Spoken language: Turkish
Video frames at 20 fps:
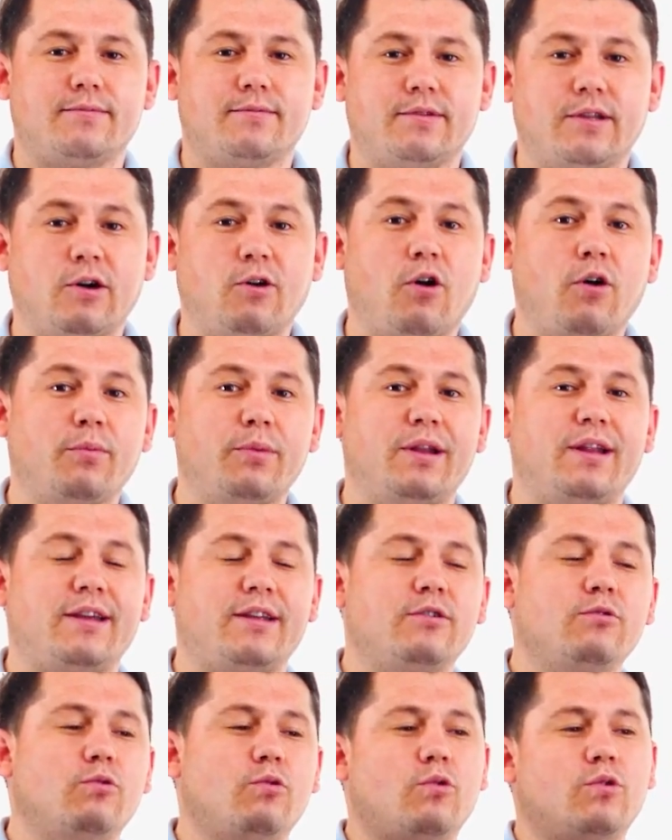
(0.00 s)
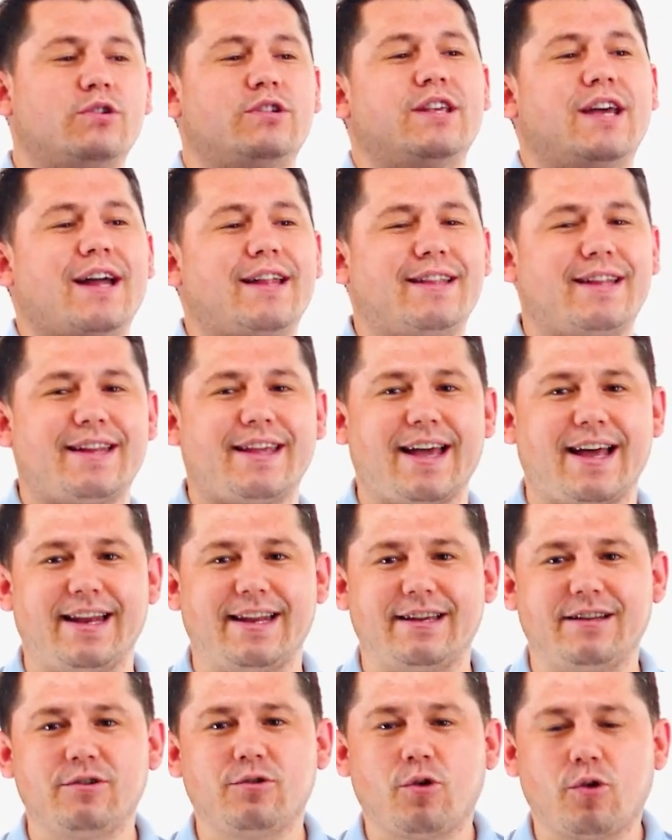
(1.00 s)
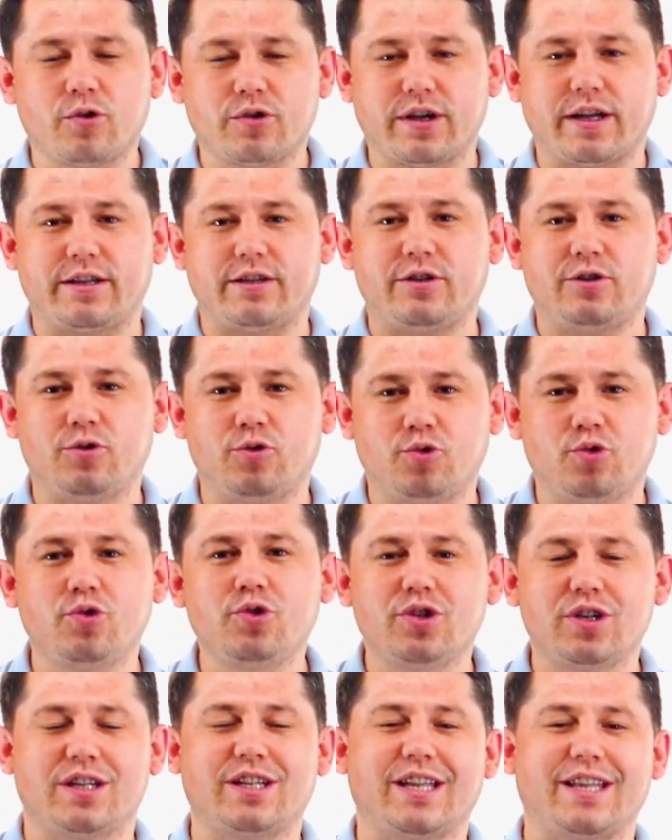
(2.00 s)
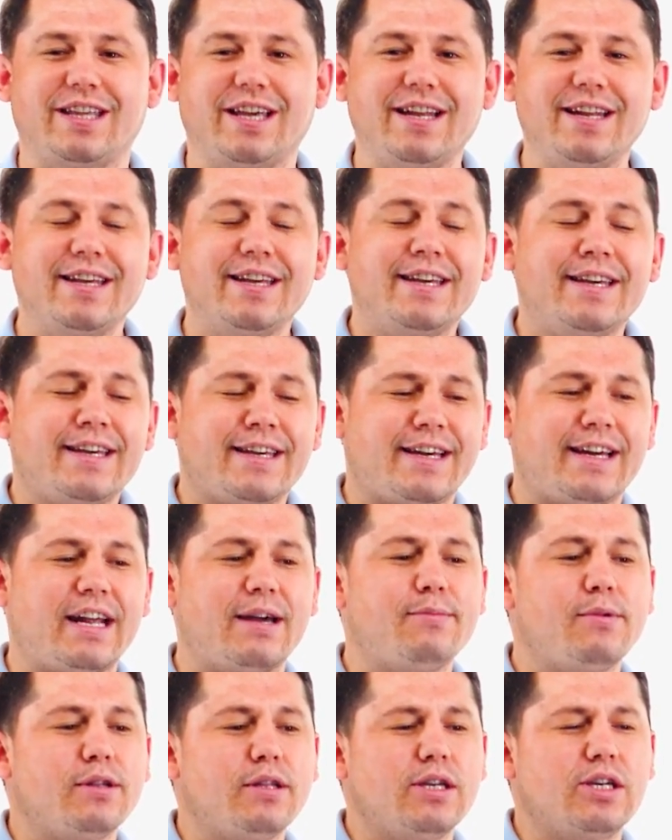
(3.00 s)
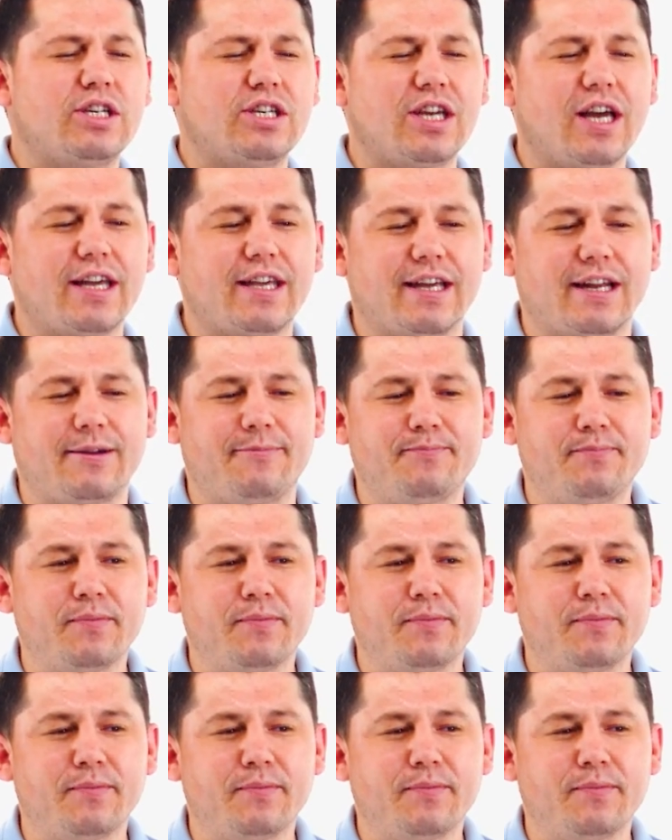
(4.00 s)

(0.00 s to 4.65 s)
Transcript: davomiyligini o'zgartirganligini ko'rsatish uchun ishlatiladigan grammatik shakl